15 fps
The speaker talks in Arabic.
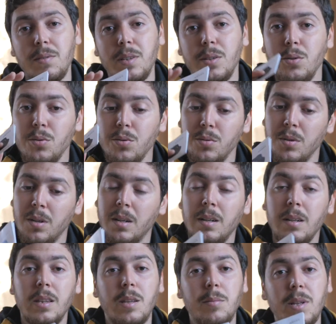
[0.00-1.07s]
فيديو
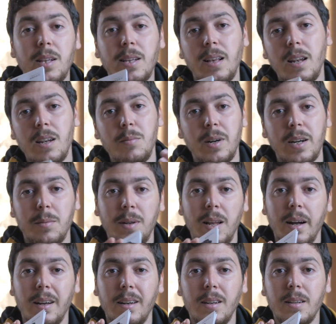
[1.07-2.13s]
تبدا تتعلم غير
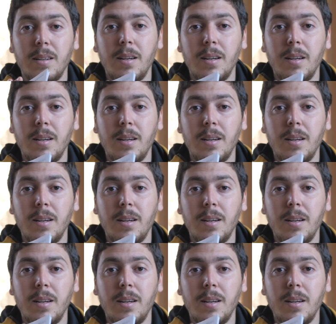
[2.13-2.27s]
بالعقل